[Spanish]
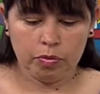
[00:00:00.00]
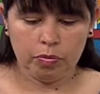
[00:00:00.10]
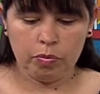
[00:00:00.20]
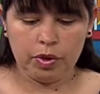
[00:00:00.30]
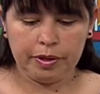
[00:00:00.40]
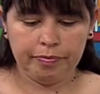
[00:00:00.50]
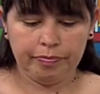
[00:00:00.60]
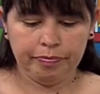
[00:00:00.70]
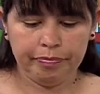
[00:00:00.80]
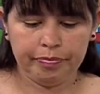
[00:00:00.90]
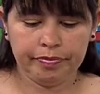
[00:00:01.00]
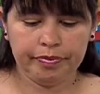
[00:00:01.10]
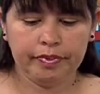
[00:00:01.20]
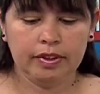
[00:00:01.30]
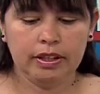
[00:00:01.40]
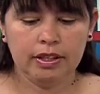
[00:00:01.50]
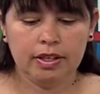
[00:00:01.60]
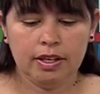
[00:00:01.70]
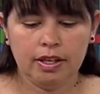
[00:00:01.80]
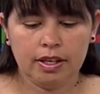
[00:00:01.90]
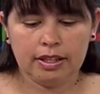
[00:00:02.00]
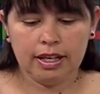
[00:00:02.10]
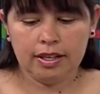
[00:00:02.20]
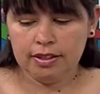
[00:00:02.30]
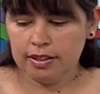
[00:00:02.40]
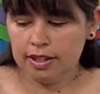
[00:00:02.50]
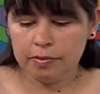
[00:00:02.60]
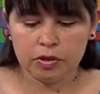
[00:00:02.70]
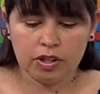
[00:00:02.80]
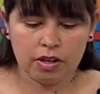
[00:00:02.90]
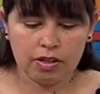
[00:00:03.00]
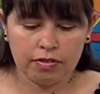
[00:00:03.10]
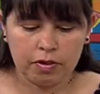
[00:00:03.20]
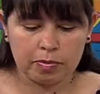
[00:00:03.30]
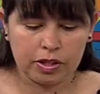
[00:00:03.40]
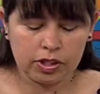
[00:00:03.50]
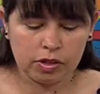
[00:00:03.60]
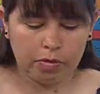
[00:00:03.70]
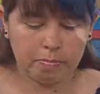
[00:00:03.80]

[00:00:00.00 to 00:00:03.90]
Bueno, acá le hemos dado la forma a nuestro